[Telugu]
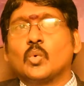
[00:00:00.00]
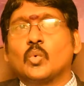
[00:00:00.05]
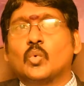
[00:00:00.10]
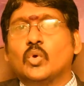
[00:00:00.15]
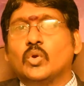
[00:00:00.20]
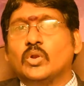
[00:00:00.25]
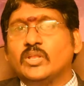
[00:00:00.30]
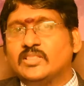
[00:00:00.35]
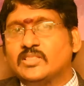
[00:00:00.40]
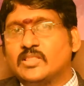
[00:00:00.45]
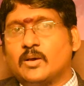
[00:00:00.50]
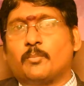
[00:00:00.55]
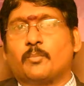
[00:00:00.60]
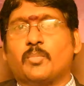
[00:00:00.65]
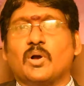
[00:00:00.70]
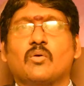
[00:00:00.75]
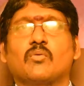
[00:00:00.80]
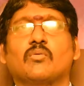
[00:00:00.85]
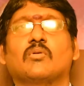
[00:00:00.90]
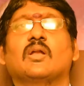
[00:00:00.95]
గురి
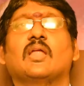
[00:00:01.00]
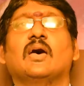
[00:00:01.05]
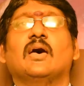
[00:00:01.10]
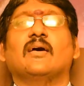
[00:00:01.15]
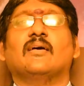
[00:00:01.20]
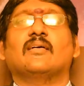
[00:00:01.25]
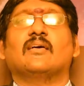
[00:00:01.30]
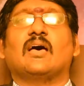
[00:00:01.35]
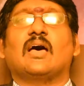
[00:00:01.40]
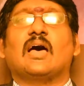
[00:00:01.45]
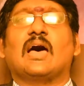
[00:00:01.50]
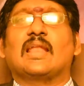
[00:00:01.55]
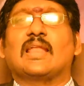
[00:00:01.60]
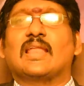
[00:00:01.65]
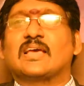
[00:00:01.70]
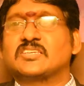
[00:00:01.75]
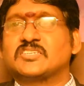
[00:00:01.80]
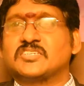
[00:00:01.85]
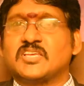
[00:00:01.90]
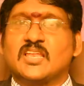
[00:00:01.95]
తప్పకుండా ఆ
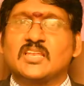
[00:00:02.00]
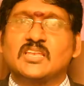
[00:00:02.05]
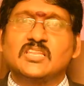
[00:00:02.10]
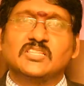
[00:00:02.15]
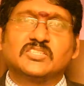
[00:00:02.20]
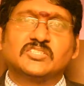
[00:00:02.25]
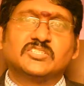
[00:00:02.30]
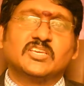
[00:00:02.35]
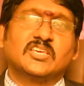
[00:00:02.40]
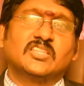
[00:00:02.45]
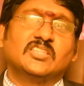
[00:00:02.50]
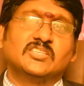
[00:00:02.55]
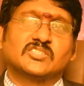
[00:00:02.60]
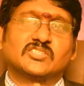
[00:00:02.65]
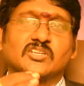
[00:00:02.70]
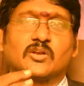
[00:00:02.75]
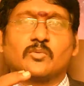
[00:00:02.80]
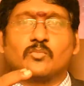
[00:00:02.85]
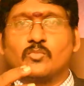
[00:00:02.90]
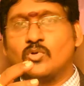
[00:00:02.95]
లక్ష్యాన్ని
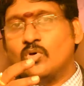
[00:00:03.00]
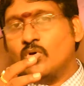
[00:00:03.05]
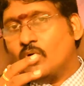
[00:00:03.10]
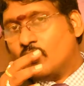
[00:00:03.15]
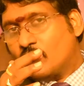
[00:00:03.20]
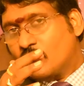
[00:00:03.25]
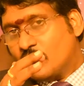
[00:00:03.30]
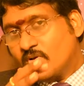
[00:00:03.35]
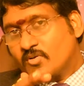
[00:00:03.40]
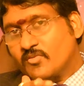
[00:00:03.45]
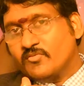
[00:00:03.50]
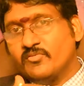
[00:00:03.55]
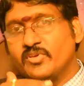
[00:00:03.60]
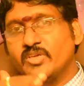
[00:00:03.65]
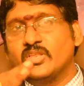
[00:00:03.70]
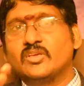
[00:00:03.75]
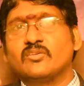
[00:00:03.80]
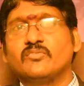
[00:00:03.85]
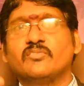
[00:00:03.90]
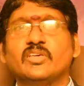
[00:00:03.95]
ఛేదించడంలో
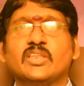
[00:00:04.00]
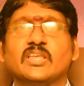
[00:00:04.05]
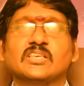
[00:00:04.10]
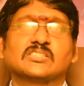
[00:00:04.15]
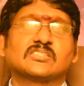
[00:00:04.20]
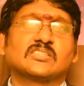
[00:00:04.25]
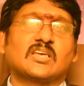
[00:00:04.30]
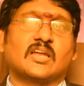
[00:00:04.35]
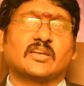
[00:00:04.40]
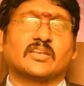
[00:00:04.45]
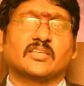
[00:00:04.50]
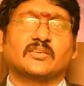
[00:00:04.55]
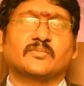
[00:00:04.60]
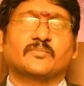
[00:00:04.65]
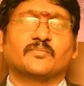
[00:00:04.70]
వీరికి వీరే సాటి